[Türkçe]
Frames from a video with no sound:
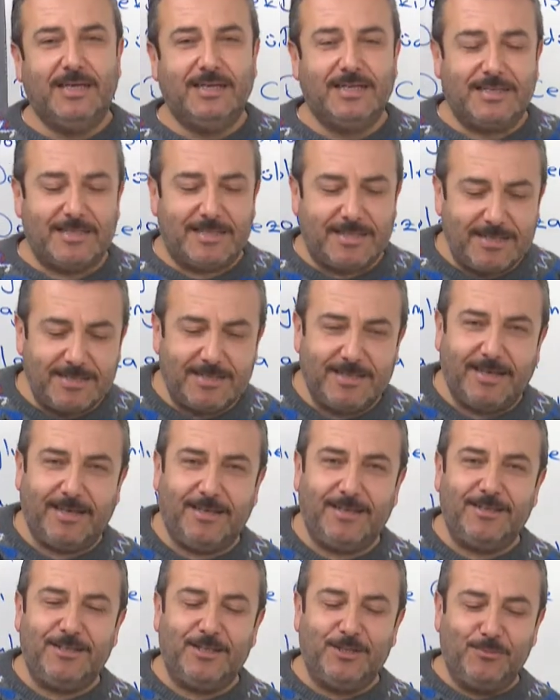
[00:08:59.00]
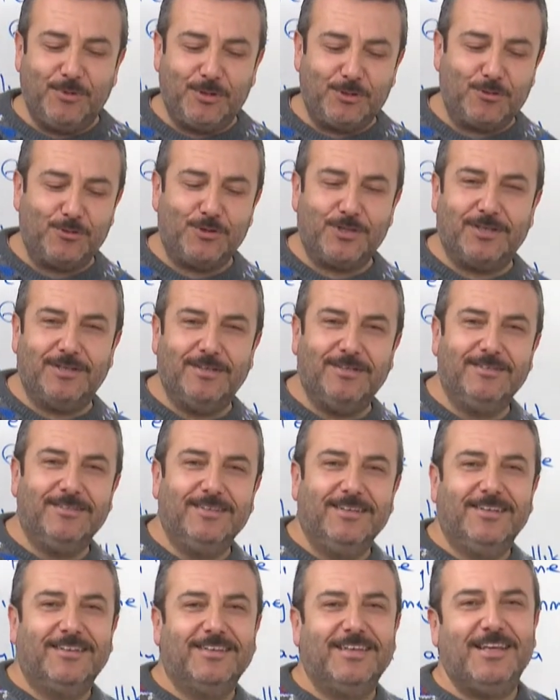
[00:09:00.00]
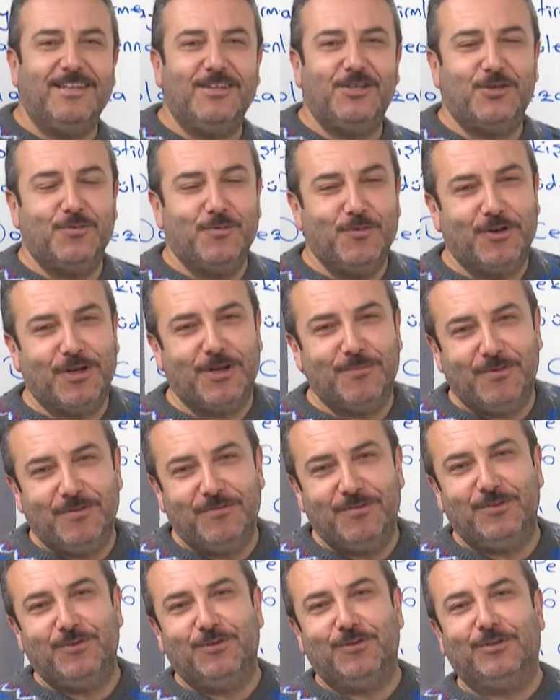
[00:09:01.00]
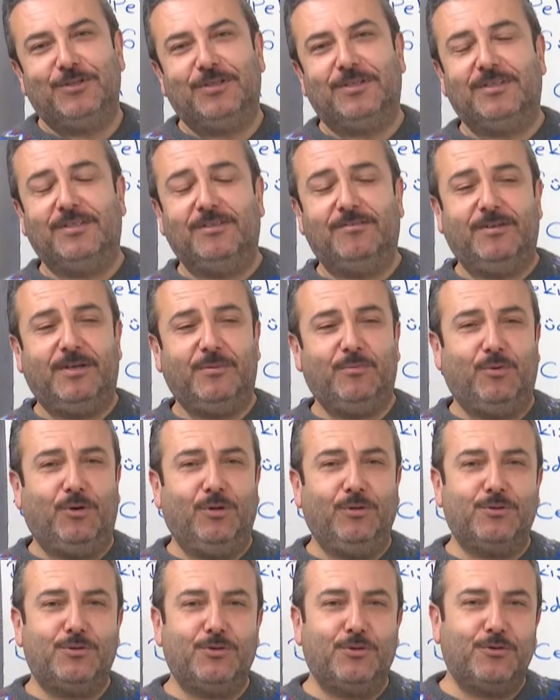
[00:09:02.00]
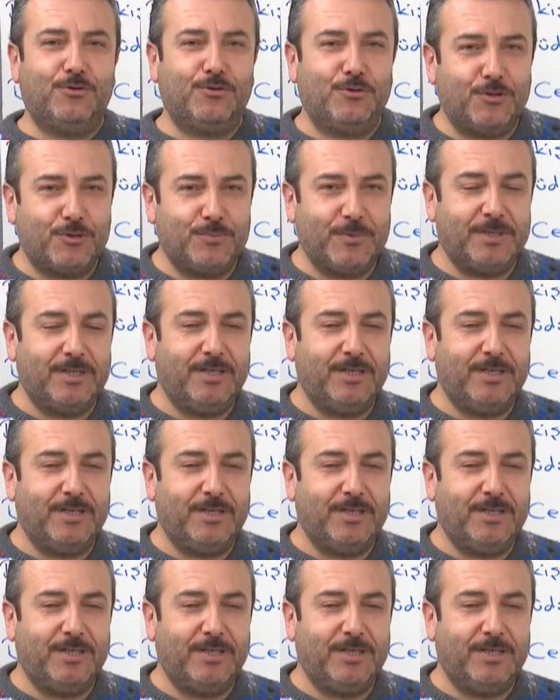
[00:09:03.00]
Siz de Yılmaz Hoca'nın gelişim öğrenme videolarını ve bol soru çözme